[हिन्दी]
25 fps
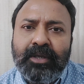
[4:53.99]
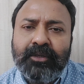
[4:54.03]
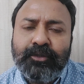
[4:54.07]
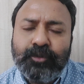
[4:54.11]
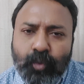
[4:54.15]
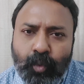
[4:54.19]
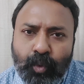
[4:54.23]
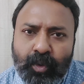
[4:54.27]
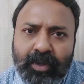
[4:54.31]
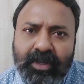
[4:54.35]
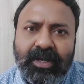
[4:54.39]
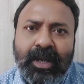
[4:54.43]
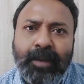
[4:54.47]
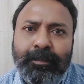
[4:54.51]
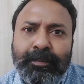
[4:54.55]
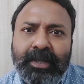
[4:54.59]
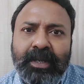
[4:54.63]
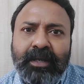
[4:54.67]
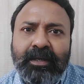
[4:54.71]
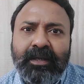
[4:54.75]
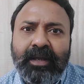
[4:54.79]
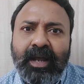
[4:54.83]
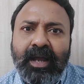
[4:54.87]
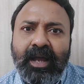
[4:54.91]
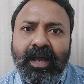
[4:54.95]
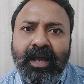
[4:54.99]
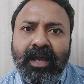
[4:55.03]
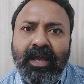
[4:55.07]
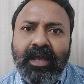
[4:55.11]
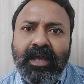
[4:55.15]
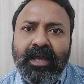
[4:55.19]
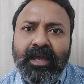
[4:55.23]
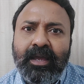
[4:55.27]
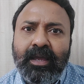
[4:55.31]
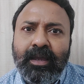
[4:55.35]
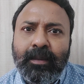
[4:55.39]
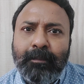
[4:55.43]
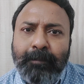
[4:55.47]
स्कूल कम लग रहा है
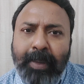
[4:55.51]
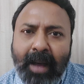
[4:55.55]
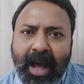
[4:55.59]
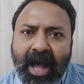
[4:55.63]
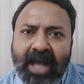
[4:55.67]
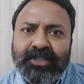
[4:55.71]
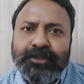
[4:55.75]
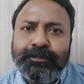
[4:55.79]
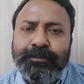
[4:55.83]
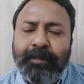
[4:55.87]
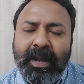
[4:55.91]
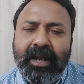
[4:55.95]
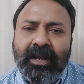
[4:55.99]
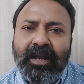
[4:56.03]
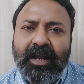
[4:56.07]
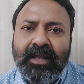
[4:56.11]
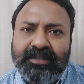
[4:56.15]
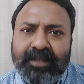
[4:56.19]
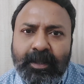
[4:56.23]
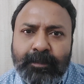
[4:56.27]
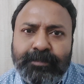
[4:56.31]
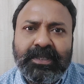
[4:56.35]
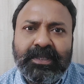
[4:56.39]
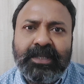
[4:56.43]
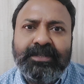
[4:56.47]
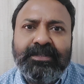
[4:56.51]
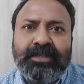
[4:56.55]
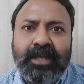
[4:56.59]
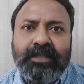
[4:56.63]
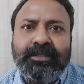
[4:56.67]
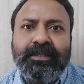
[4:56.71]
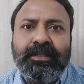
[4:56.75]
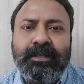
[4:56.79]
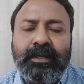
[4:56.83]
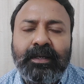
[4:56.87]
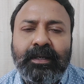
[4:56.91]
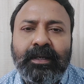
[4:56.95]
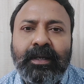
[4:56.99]
भाजपा का दफ्तर
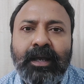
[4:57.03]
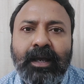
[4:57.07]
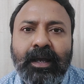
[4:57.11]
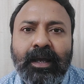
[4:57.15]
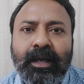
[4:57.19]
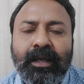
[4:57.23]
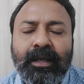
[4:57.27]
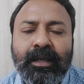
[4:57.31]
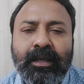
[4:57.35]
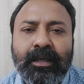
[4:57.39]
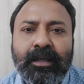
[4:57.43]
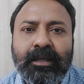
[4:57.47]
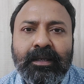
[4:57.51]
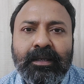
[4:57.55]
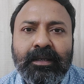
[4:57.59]
ज्यादा लग रहा है